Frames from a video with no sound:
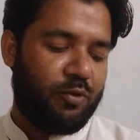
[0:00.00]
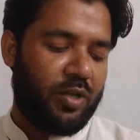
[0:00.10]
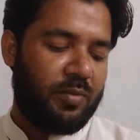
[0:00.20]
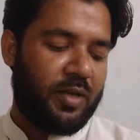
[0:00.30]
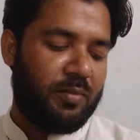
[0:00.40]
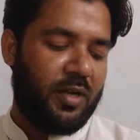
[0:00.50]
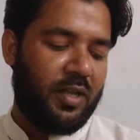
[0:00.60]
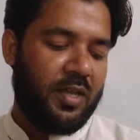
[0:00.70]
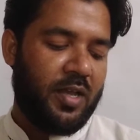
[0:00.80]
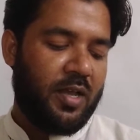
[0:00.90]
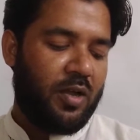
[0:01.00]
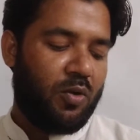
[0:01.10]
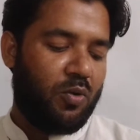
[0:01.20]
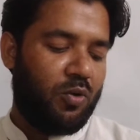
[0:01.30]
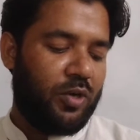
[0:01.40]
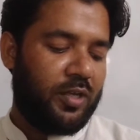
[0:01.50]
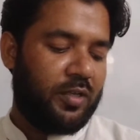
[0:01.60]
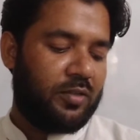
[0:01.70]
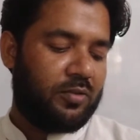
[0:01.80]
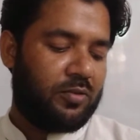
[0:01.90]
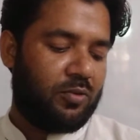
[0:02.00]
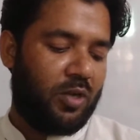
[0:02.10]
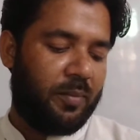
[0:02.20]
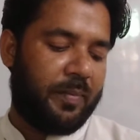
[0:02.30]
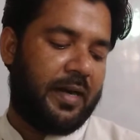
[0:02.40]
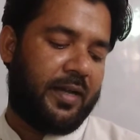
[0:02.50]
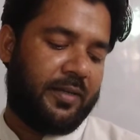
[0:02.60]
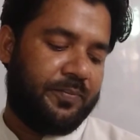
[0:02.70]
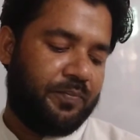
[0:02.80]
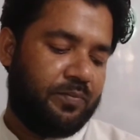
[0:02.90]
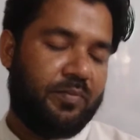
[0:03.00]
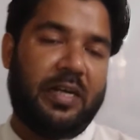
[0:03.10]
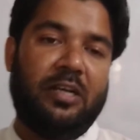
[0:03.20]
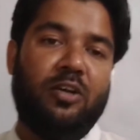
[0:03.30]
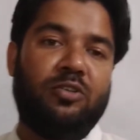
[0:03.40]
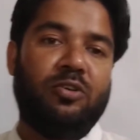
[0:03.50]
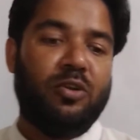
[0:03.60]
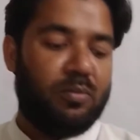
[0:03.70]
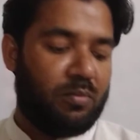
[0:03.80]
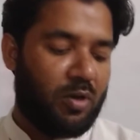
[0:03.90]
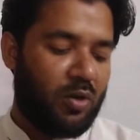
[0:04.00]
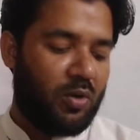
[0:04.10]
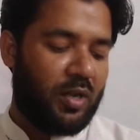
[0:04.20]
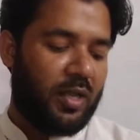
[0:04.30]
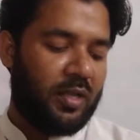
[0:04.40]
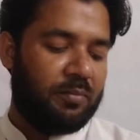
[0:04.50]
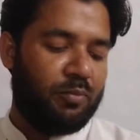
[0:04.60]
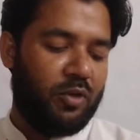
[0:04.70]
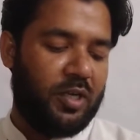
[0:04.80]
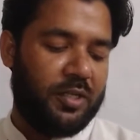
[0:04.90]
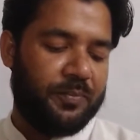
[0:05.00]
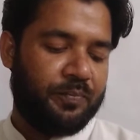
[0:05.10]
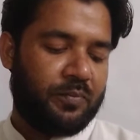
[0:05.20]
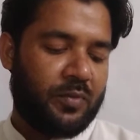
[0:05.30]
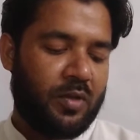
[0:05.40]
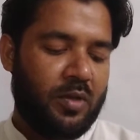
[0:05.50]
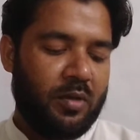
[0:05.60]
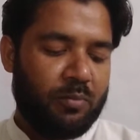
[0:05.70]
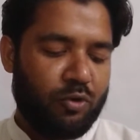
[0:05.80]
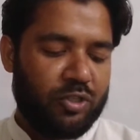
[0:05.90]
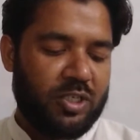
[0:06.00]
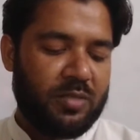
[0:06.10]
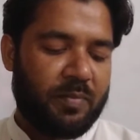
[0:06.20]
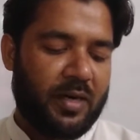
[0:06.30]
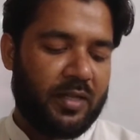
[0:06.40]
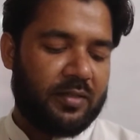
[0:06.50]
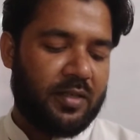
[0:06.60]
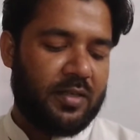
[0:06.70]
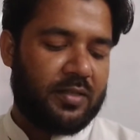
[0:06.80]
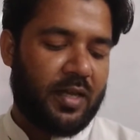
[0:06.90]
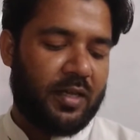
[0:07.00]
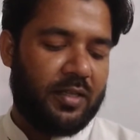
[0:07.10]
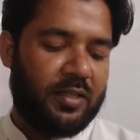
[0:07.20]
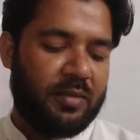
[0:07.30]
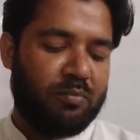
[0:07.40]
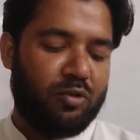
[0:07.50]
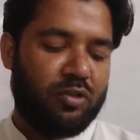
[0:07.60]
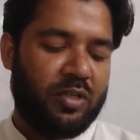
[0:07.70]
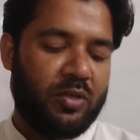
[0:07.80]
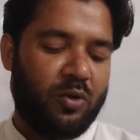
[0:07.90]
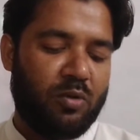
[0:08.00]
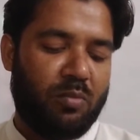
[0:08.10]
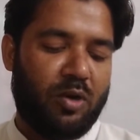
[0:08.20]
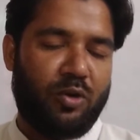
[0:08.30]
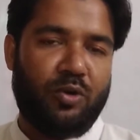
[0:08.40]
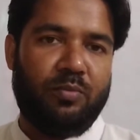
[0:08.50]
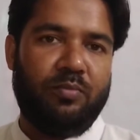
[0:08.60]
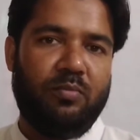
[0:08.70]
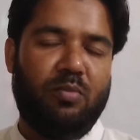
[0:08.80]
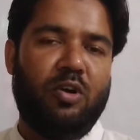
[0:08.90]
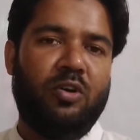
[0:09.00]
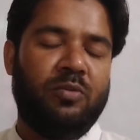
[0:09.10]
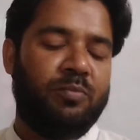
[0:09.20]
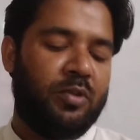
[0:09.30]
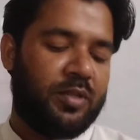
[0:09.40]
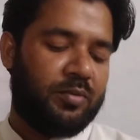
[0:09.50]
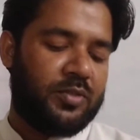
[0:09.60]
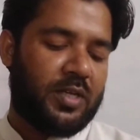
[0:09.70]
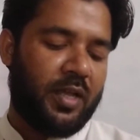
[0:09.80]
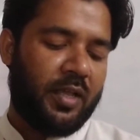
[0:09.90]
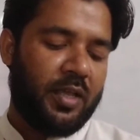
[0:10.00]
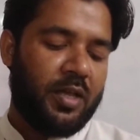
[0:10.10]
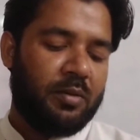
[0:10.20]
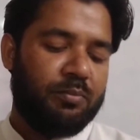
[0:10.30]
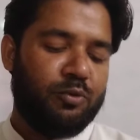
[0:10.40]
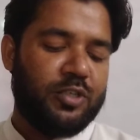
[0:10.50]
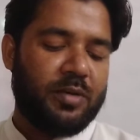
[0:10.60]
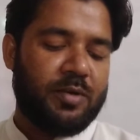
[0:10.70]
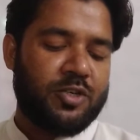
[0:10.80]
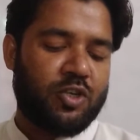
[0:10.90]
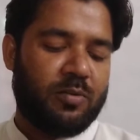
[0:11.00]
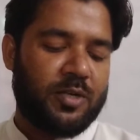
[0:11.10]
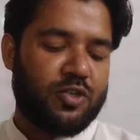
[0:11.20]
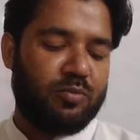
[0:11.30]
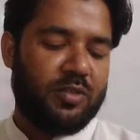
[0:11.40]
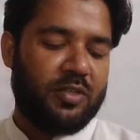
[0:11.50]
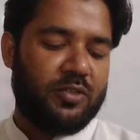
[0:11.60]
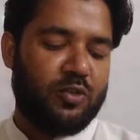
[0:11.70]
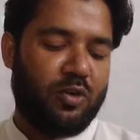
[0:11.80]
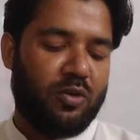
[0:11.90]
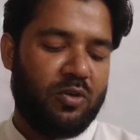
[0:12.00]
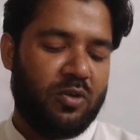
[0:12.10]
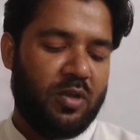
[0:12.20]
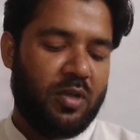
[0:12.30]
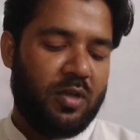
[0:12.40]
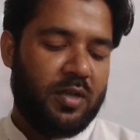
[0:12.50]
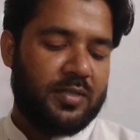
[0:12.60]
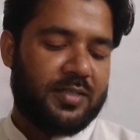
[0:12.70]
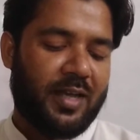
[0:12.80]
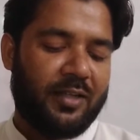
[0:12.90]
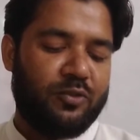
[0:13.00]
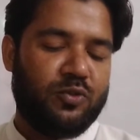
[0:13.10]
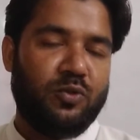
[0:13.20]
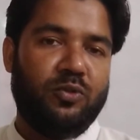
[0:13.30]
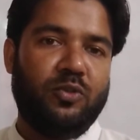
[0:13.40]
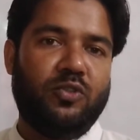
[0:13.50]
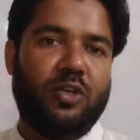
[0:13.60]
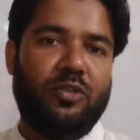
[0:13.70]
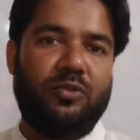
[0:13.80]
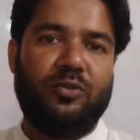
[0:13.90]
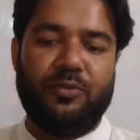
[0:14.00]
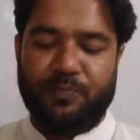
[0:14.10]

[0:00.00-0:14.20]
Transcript: পরিবার মিলে গড়ে তোলে পাড়া পাড়া অর্থ হল মহল্লা পল্লী প্রতিটি পাড়াতেই থাকে দেব মন্দির ও মণ্ডপ মণ্ডপ বলতে বোঝায় পূজা বা সভা সমিতির জন্য সাতযুক্ত চত্বর